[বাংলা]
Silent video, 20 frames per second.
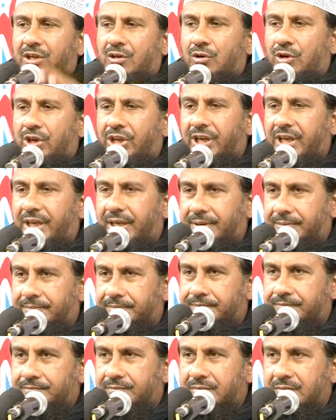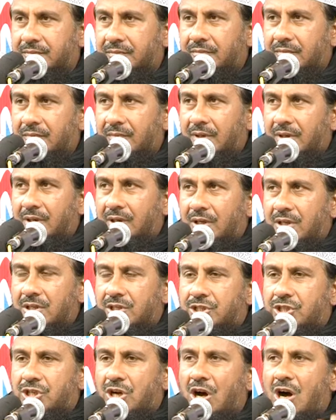করি
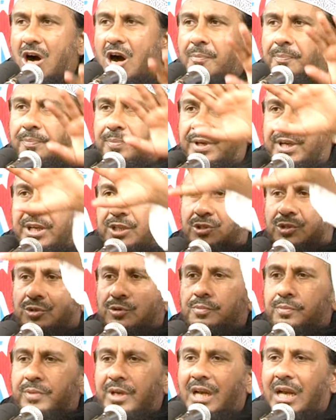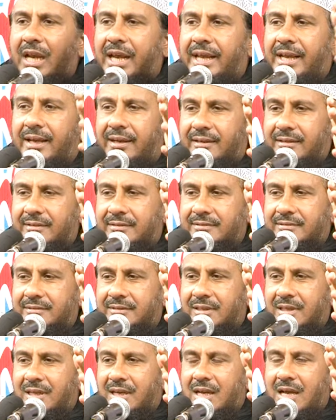সব কিছু মিলে
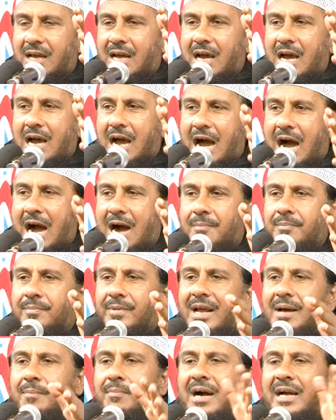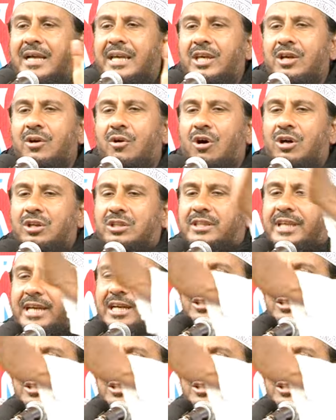আমরা বাকি অর্ধেক